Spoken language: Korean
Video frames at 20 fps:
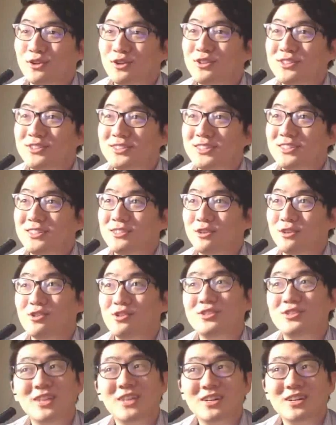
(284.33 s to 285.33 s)
8,
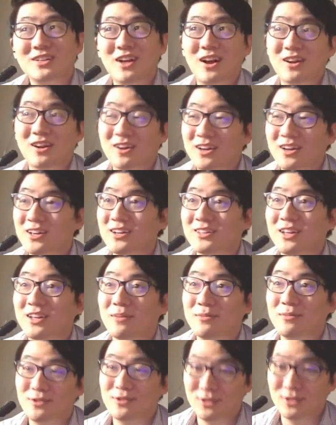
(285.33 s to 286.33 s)
10장 가까이가
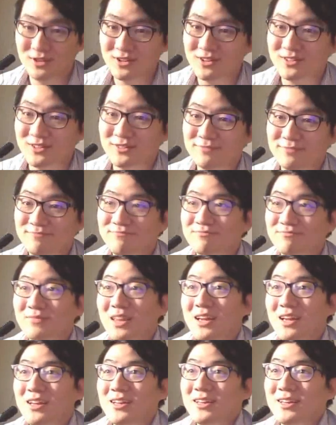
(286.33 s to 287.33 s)
남은 거예요.
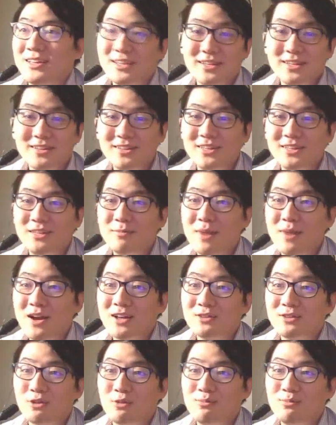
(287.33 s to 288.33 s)

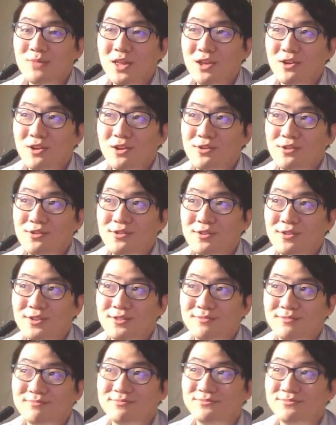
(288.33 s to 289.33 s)
이마가 넓네요.
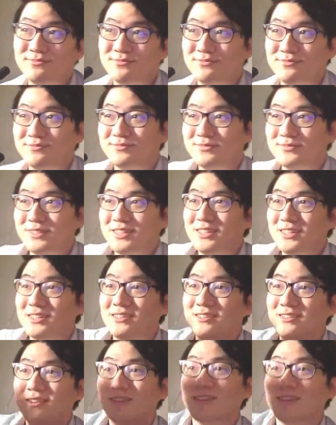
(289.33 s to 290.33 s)
음.
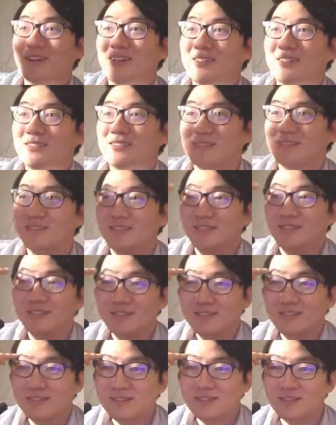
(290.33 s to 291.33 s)
그러니까
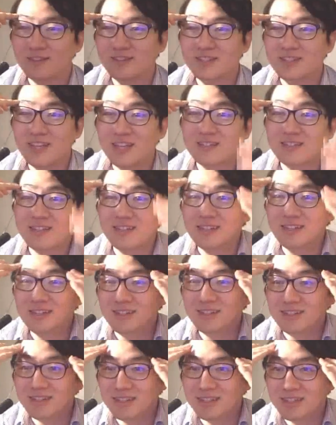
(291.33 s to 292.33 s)
저는
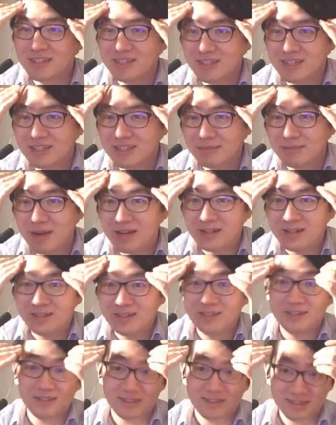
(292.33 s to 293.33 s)
사실 이
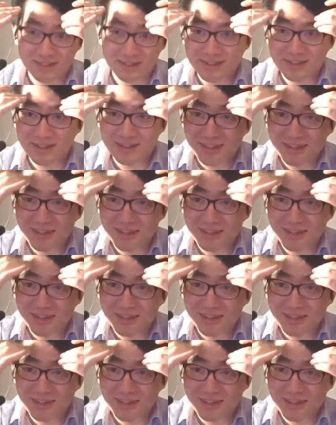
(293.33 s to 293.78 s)
이마를